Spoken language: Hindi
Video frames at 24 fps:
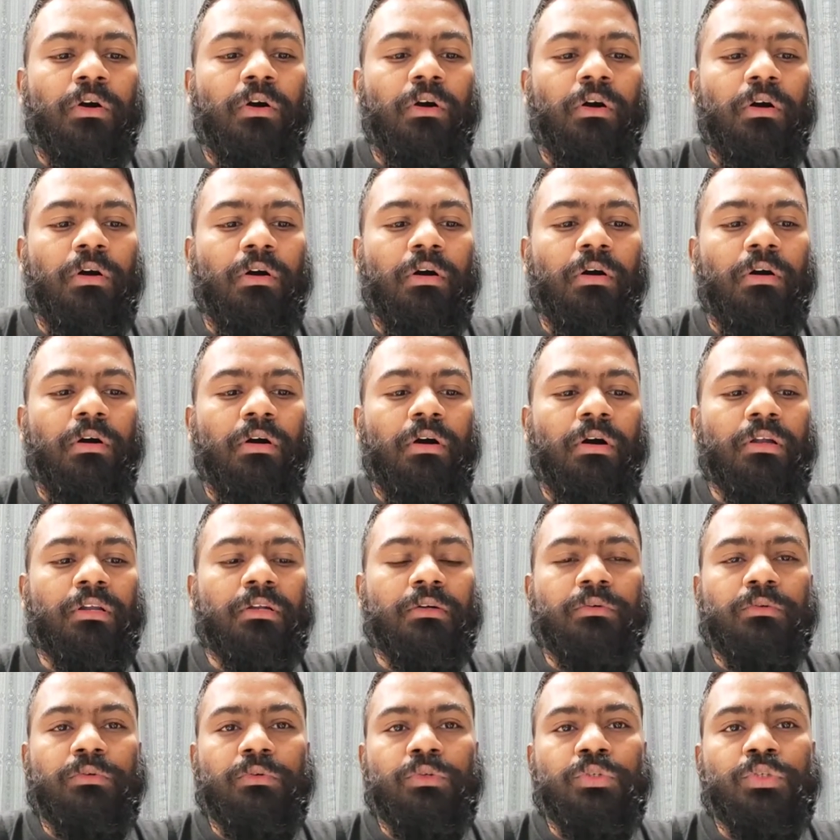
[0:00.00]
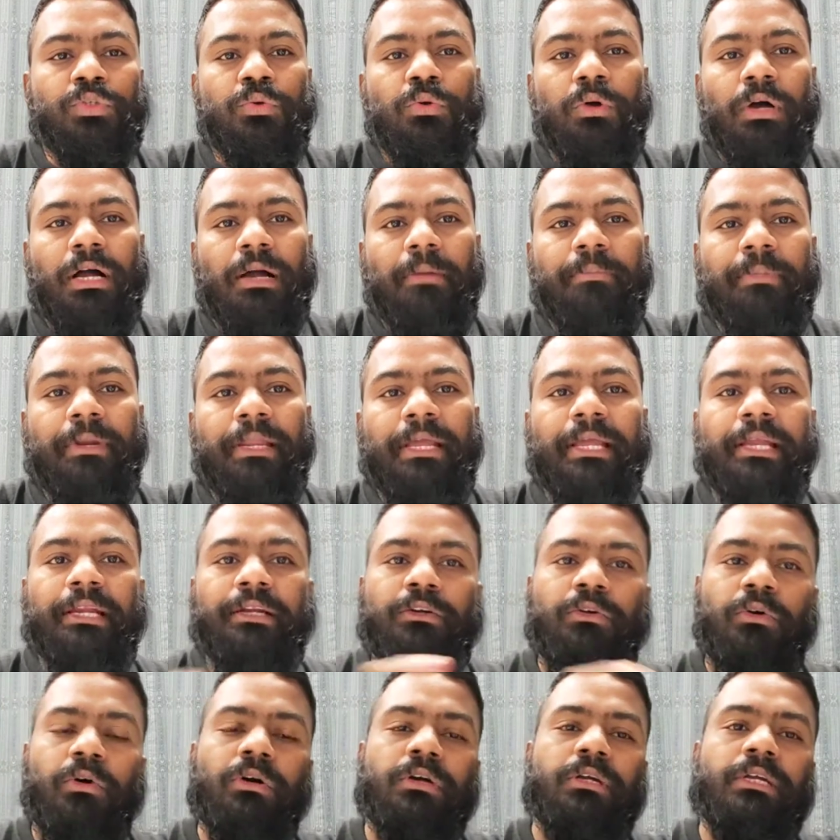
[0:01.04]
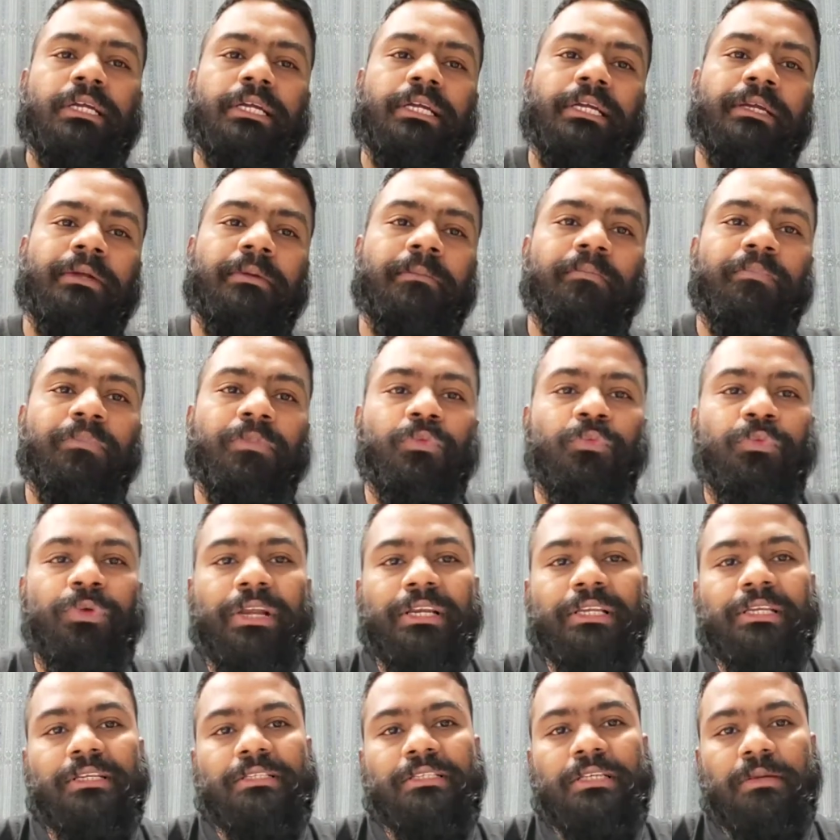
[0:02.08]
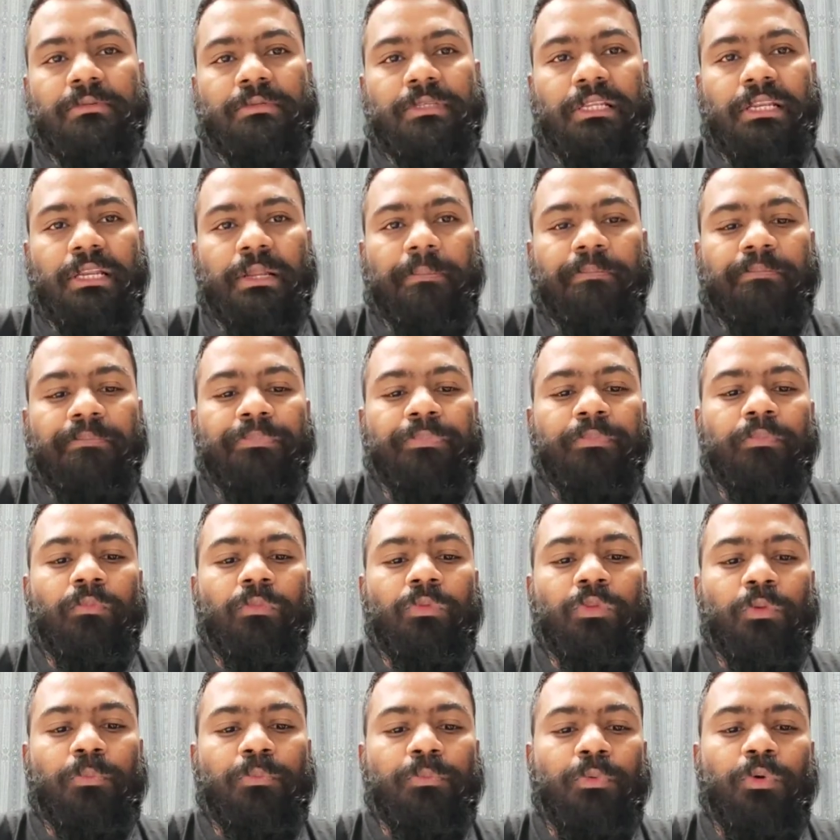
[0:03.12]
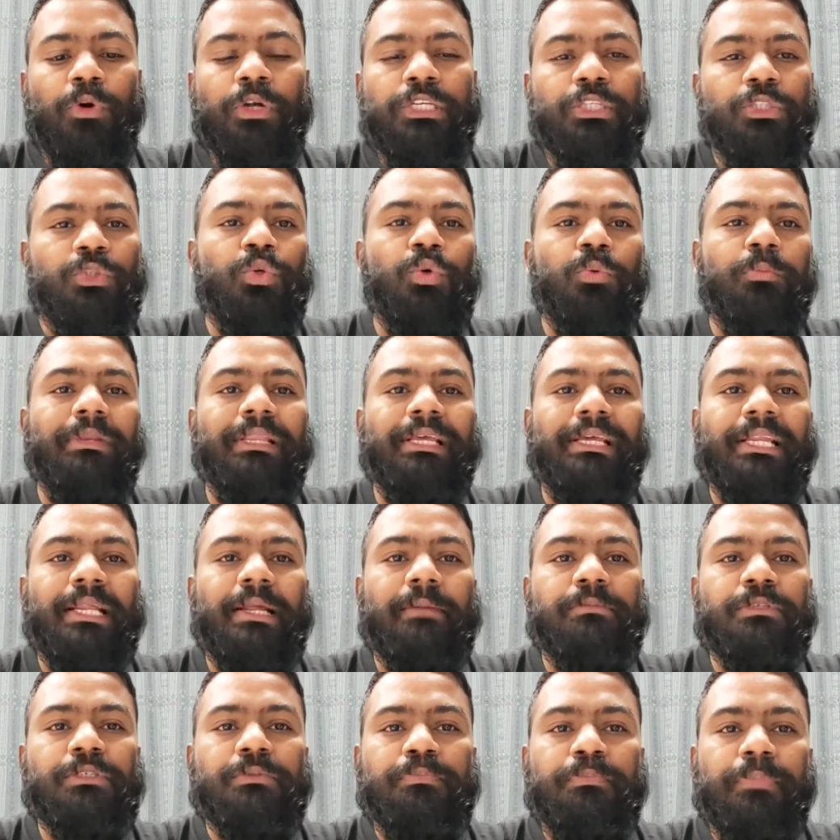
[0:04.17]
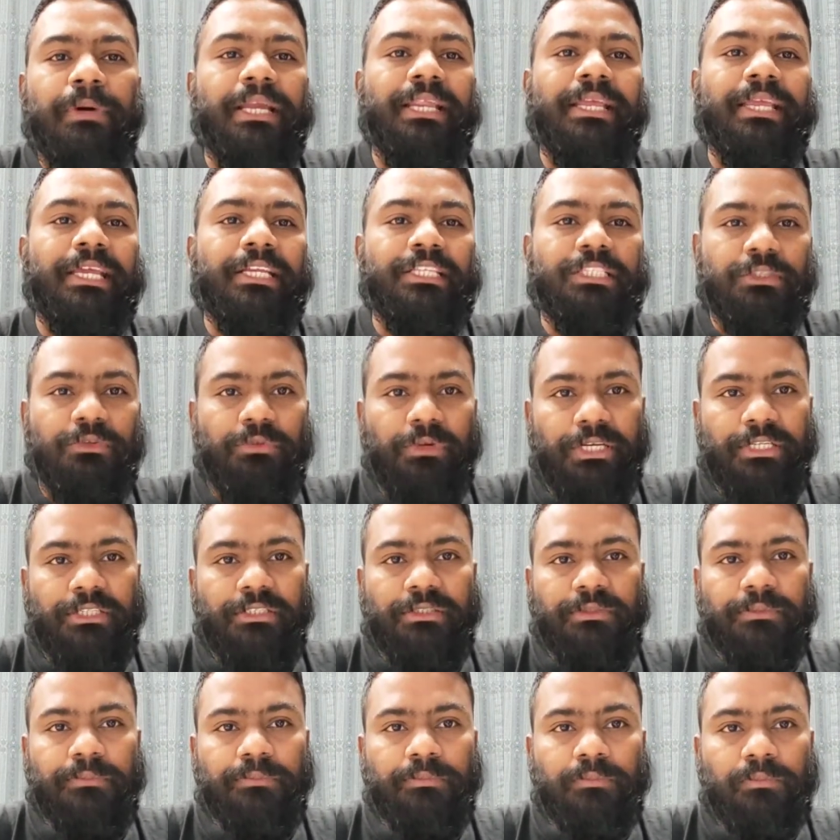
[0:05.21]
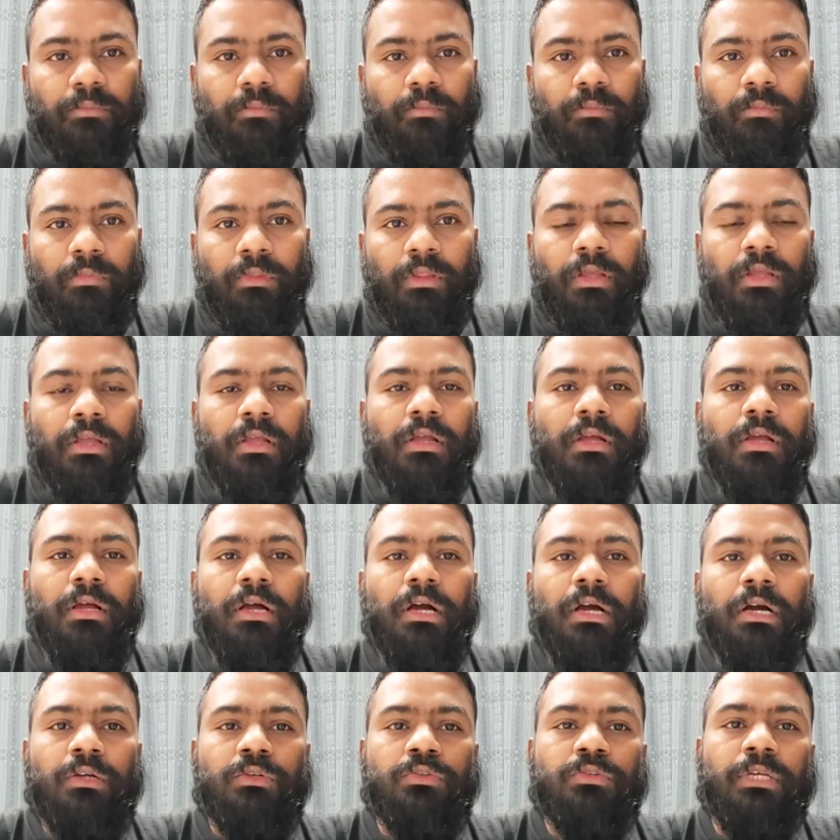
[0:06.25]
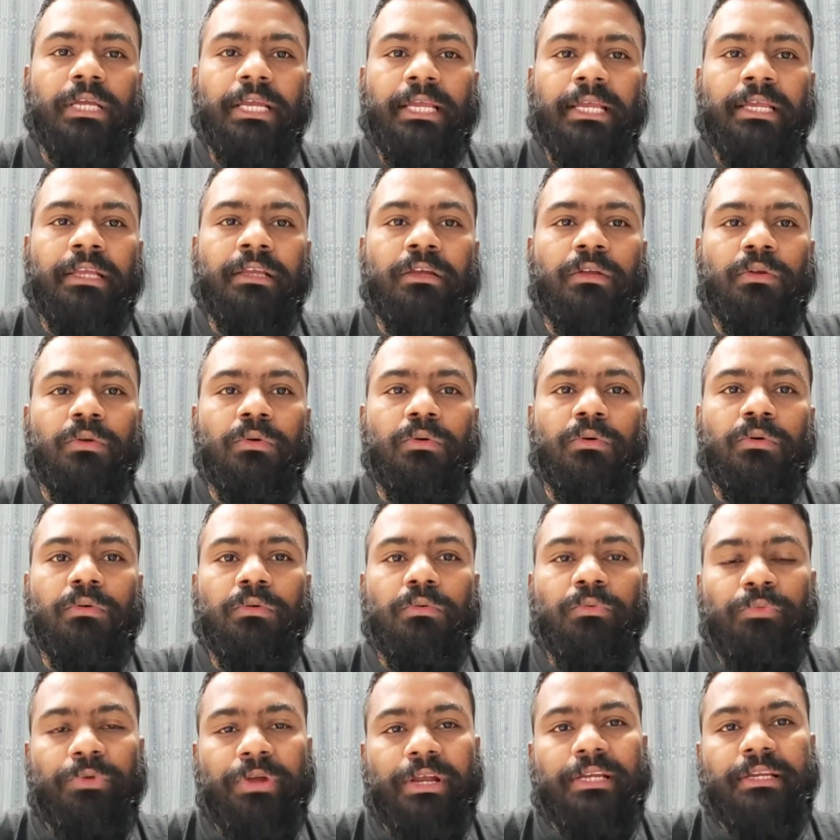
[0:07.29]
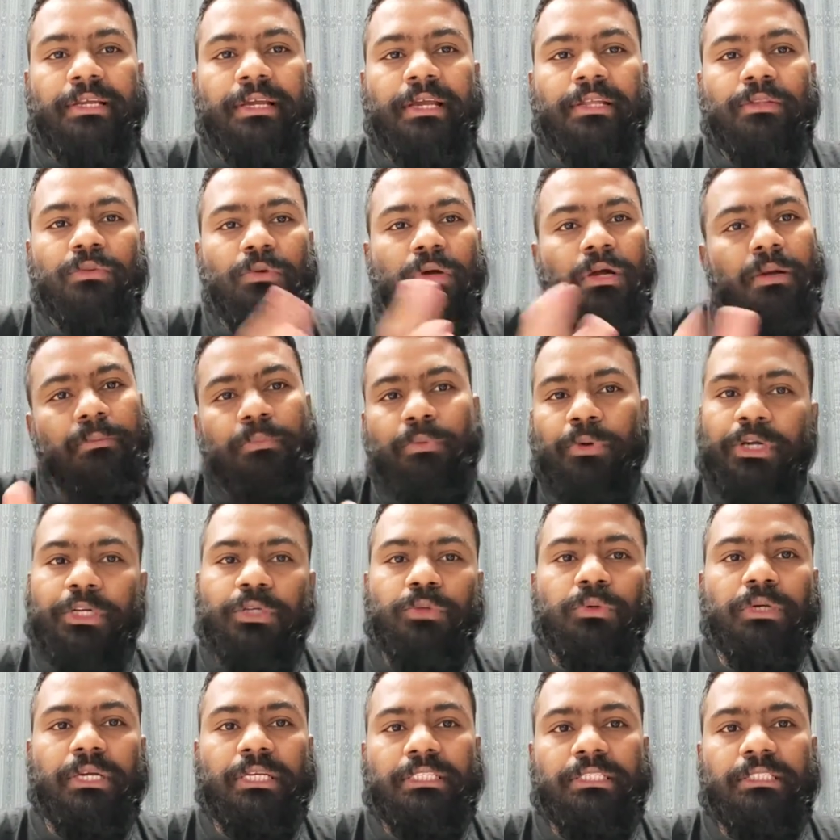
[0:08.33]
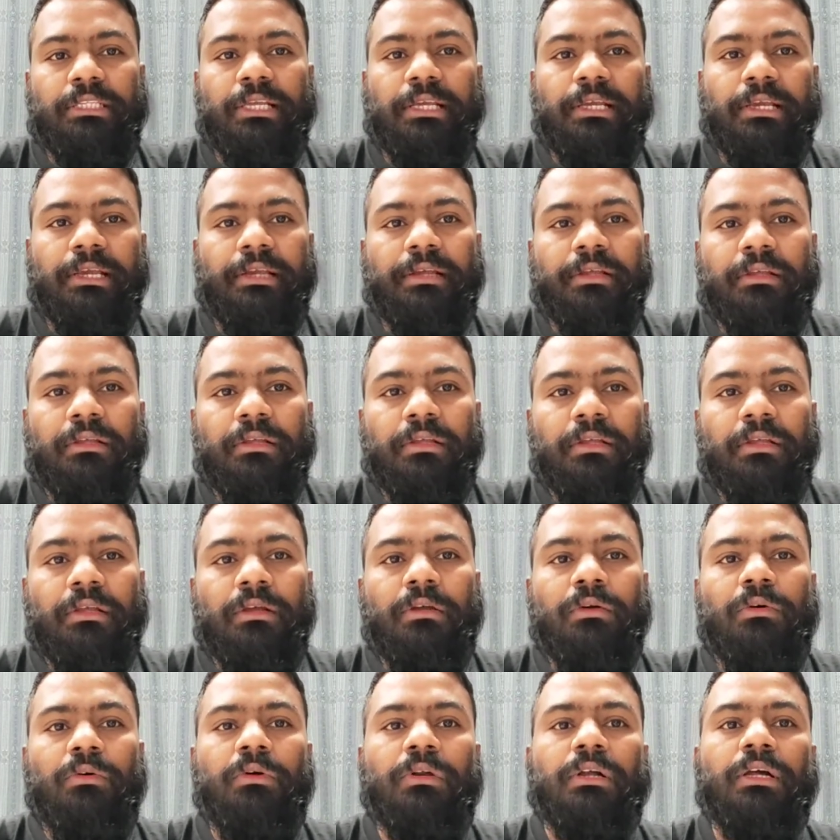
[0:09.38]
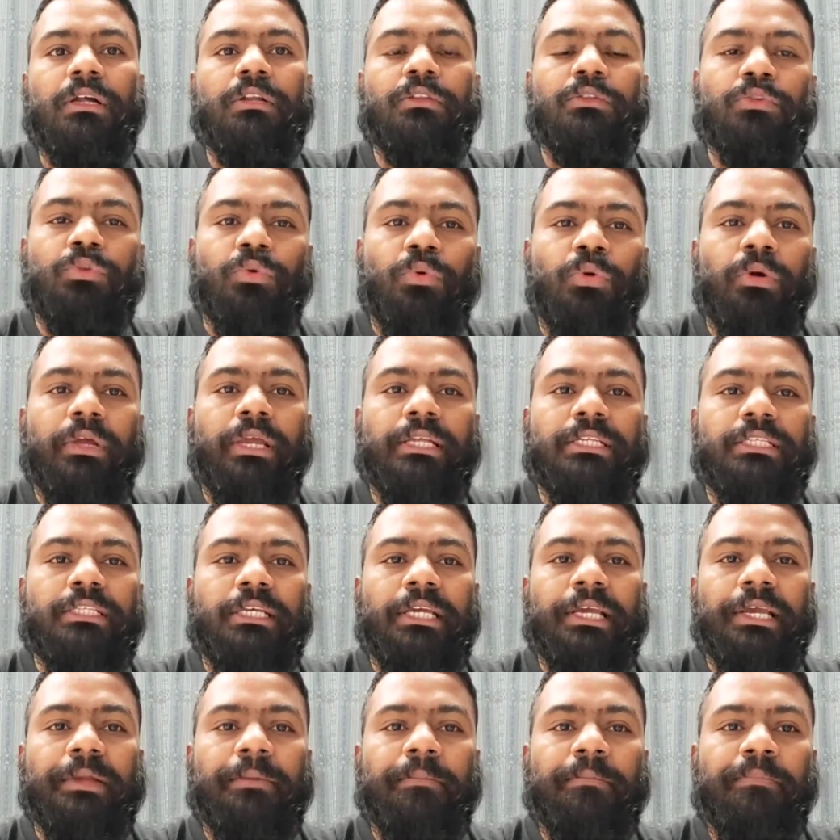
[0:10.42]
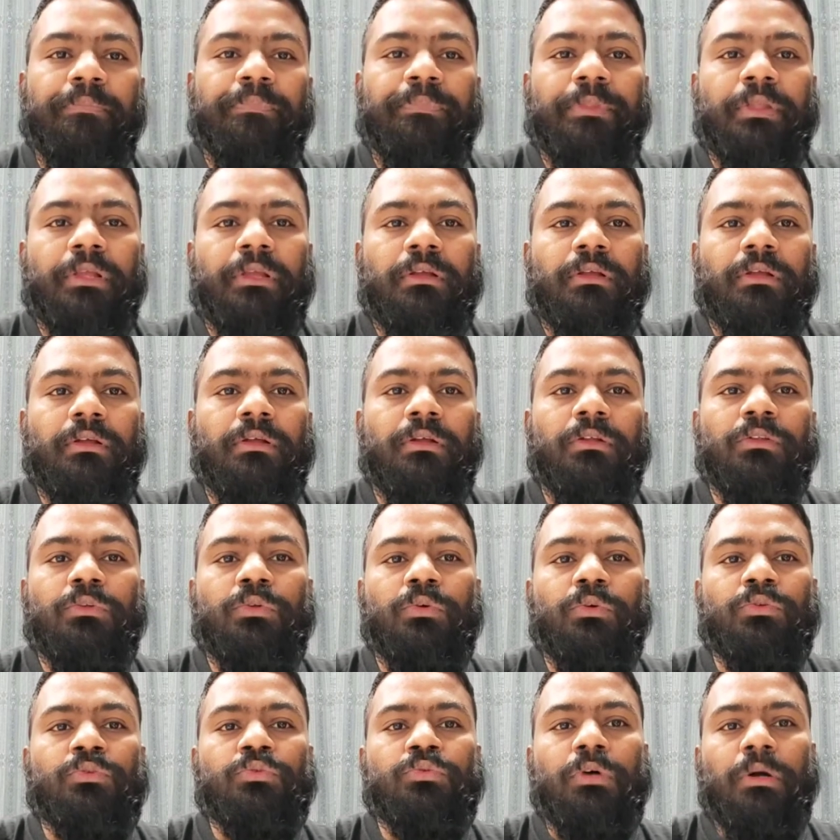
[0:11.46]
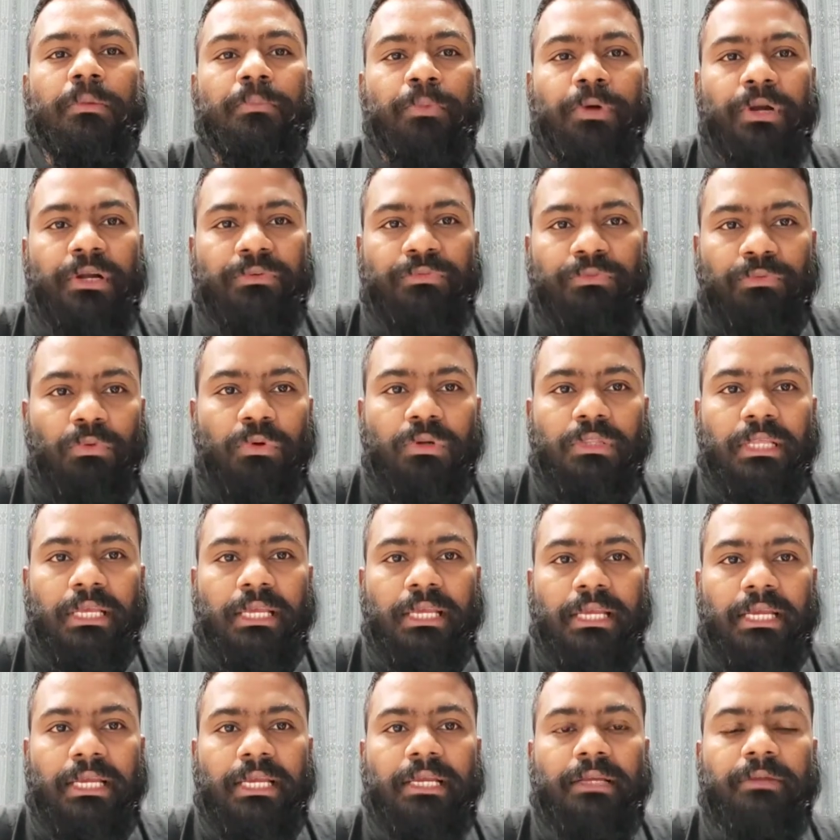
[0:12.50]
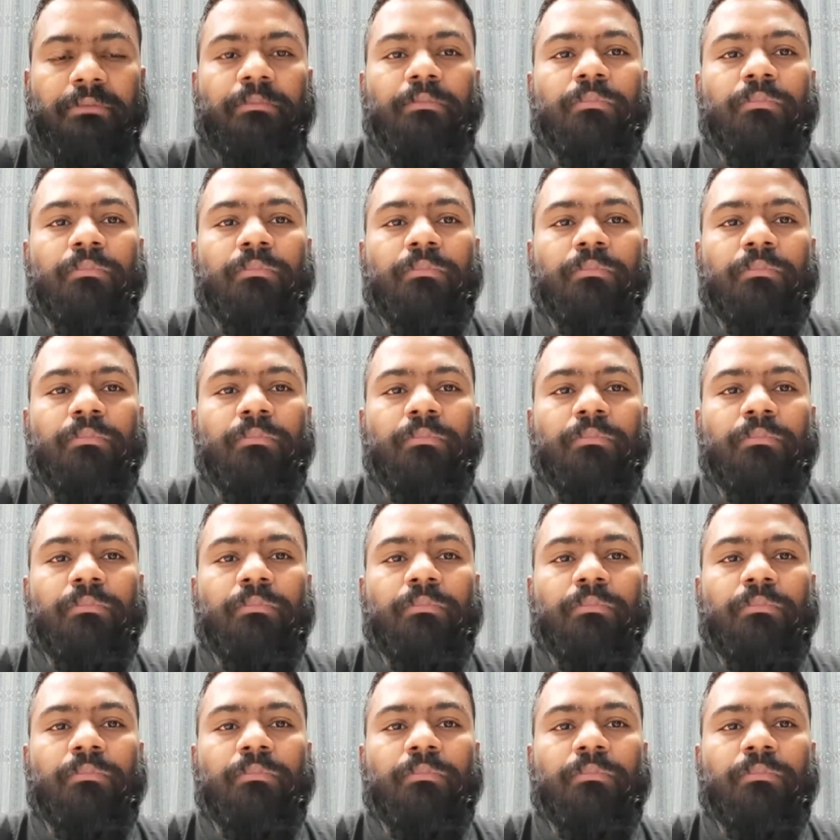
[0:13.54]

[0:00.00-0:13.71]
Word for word: और उसको आपने डॉग की वेट के हिसाब से देना तो पॉइंट टू मिलीग्राम्स पर के जी वेट अगर उसका एक किलो वेट है तो आप पॉइंट टू के जी देंगे और अगर दो के जी है तो उसको आप पॉइंट फोर देंगे